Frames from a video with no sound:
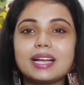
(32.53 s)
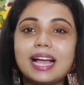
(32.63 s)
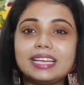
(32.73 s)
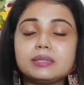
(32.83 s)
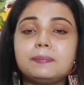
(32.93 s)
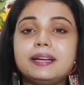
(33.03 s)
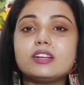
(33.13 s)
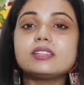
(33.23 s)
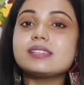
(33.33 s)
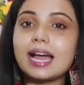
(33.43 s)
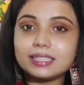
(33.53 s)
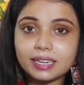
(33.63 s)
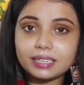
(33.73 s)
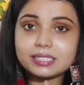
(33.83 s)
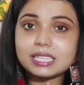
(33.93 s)
सो गाइस वीडियो
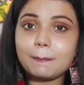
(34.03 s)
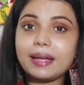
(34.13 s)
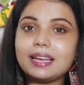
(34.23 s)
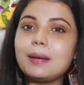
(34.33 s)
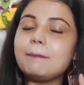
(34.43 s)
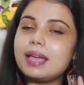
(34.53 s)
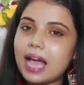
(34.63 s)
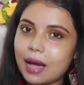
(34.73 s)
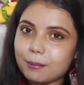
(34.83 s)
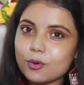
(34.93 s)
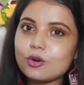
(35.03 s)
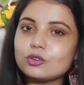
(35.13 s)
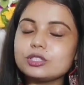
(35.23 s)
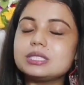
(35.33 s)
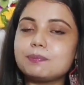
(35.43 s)
स्टार्ट करने से पहले मैं आपको
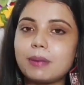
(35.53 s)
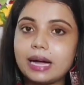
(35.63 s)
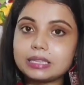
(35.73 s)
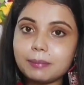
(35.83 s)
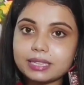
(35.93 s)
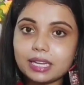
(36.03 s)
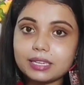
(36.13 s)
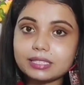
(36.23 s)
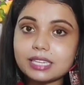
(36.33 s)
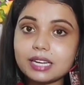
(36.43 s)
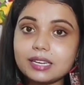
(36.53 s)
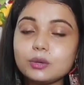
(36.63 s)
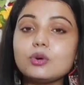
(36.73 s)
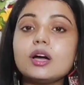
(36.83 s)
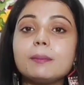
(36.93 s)
कुछ बात बताने जा
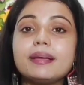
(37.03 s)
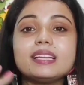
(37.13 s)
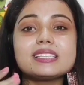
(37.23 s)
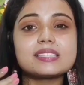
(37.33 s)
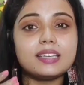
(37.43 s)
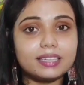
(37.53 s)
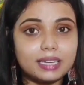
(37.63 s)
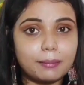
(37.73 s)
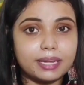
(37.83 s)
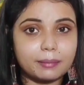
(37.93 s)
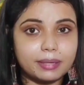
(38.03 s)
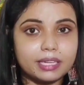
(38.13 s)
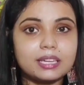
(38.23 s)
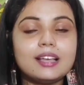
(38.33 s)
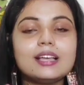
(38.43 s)
रही हूँ और मेरे स्किन के बारे
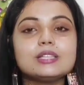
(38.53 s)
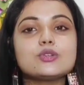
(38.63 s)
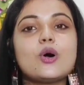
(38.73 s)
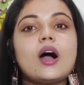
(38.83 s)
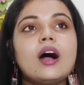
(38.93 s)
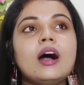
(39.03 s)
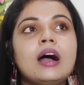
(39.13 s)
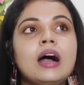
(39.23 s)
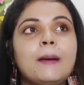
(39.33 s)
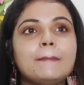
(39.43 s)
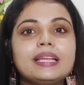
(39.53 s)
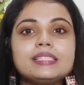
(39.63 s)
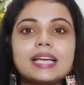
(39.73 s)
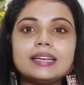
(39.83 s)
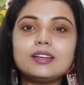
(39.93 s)
में सो so,
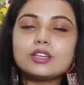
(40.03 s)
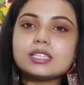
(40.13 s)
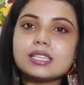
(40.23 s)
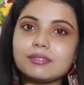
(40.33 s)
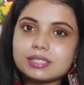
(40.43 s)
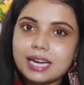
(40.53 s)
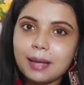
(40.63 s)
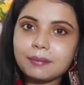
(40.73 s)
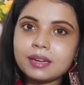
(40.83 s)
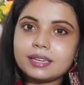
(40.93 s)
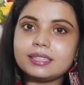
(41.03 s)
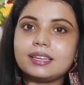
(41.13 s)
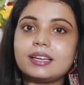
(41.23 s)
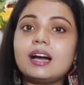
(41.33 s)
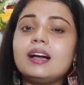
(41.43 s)
मेरे चैनल को सब्सक्राइब कर
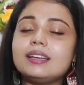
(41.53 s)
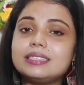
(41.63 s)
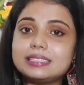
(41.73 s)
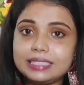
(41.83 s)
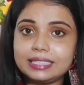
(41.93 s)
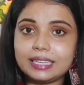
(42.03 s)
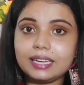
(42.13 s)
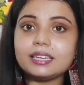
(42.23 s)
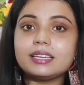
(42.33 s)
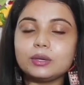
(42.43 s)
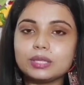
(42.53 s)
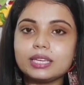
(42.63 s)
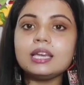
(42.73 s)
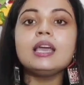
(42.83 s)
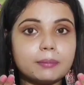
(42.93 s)
देना इसलिए
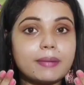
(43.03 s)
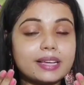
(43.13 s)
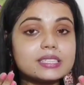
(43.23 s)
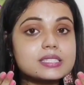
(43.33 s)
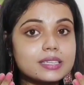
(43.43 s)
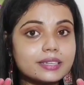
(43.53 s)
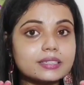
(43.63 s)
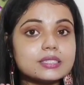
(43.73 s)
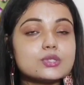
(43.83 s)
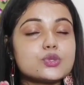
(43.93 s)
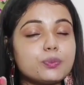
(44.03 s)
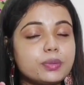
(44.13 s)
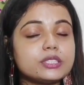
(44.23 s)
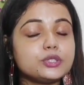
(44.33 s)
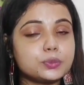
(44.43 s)
क्योंकि माई स्किन इज़
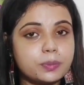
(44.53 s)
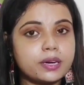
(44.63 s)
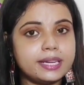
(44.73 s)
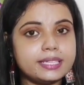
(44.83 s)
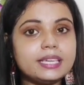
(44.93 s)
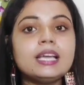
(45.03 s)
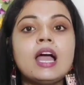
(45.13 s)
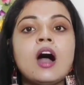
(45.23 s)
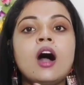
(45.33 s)
सुपर सुपर ऑयली